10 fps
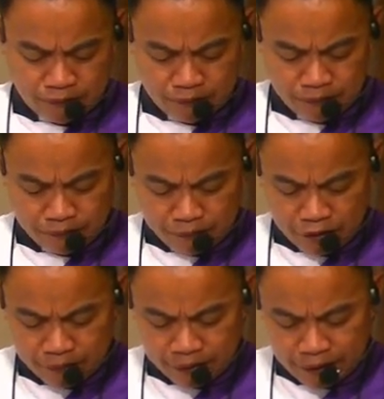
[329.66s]

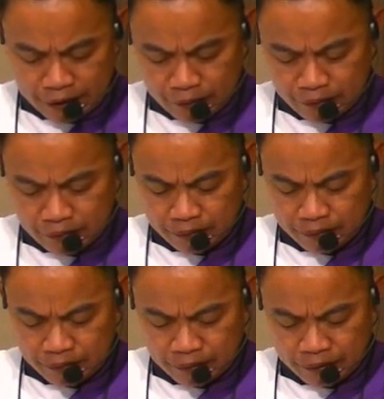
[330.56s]
mingon man dayon
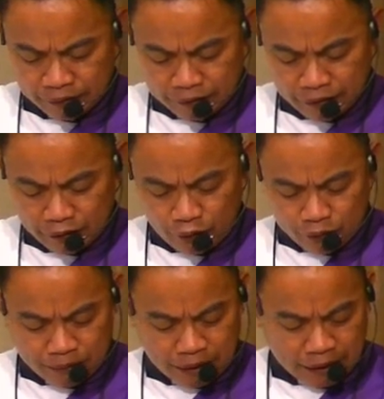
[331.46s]
tinuod
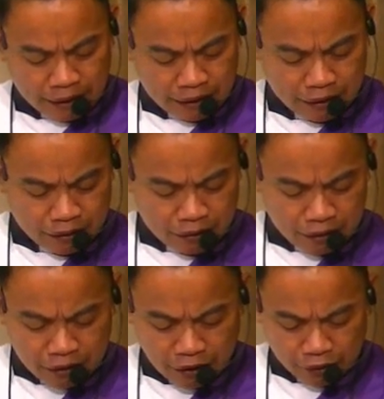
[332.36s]
baka
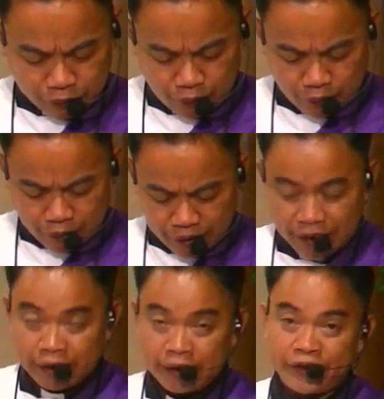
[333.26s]
katong
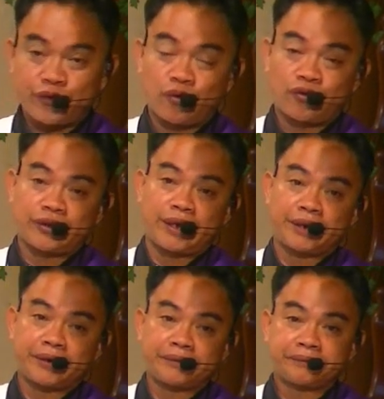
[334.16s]
iyang gisulti
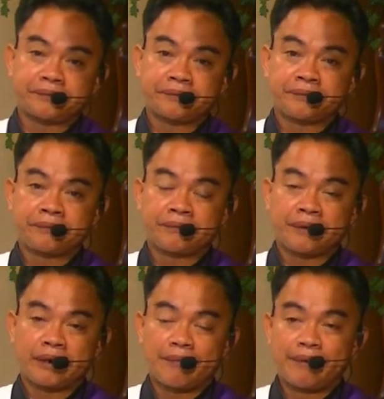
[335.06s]

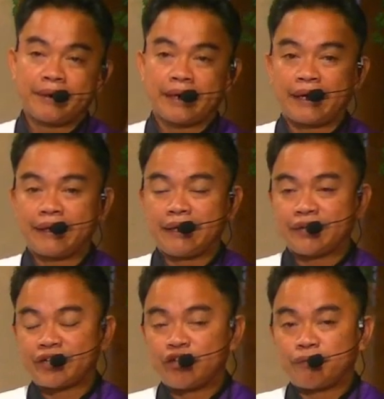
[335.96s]
labi na gidya sa
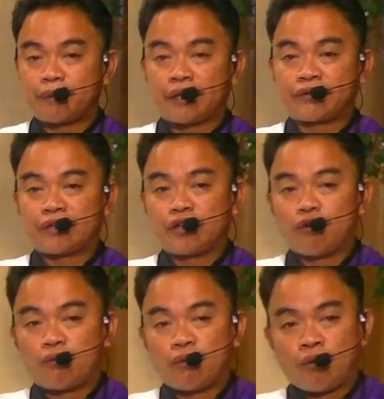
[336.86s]
inyong
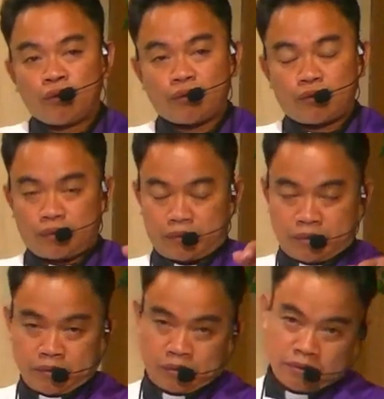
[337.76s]
panagtigom or
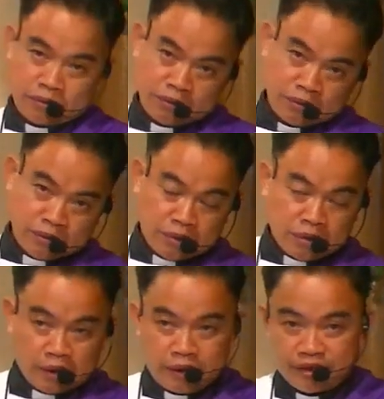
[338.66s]

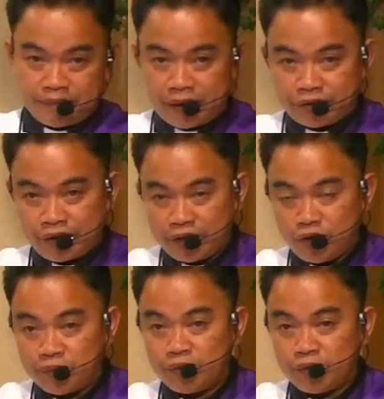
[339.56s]
diya sa panagtigom no